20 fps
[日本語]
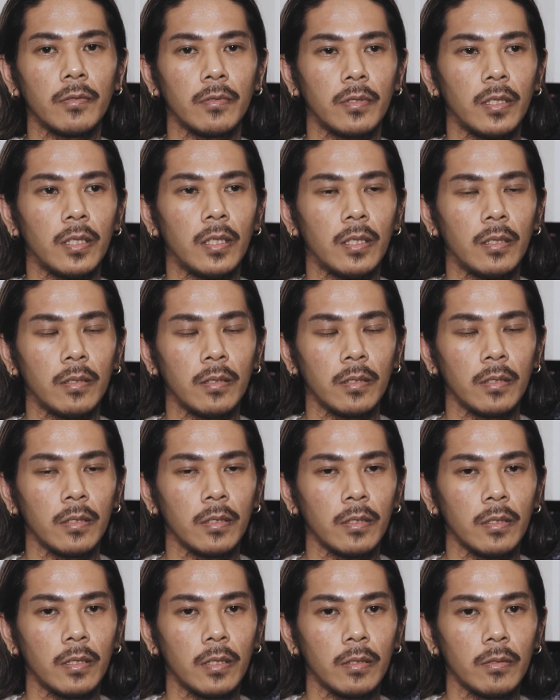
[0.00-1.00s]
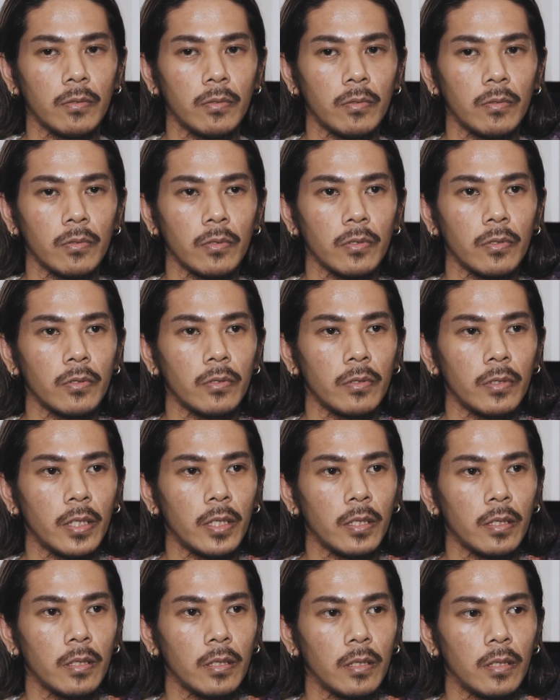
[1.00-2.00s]
とかあの東京の
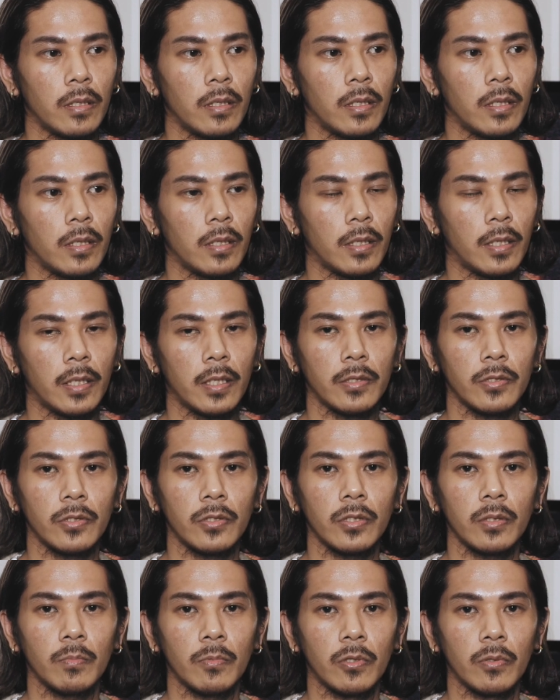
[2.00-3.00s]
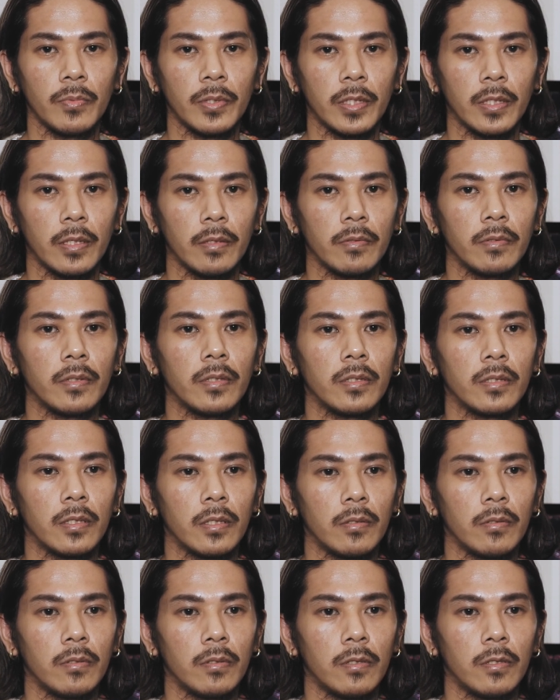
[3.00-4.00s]
ね、えー、原宿にもお店あるんですけ
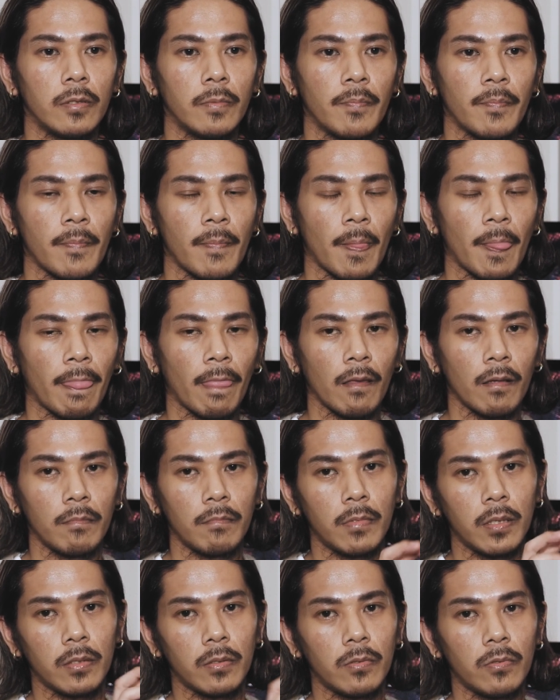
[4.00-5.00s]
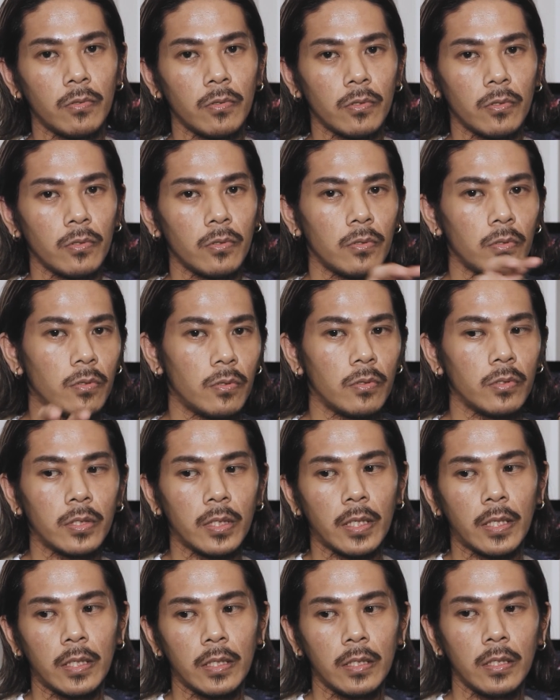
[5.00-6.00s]
ど、まあ、東京と大
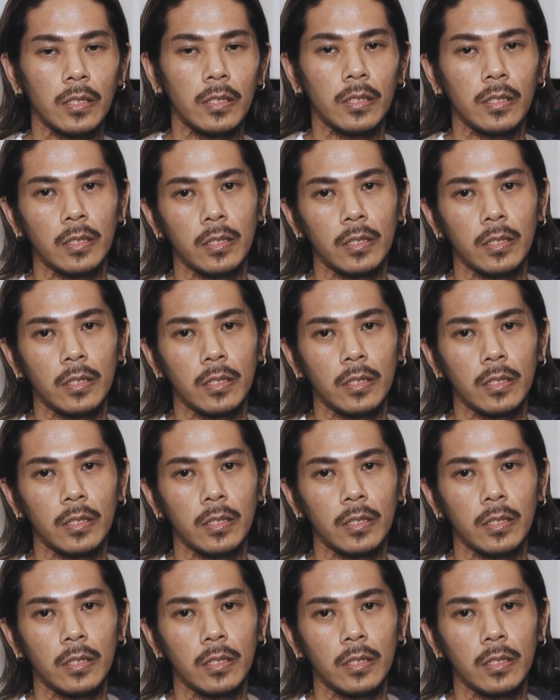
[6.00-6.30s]
阪に、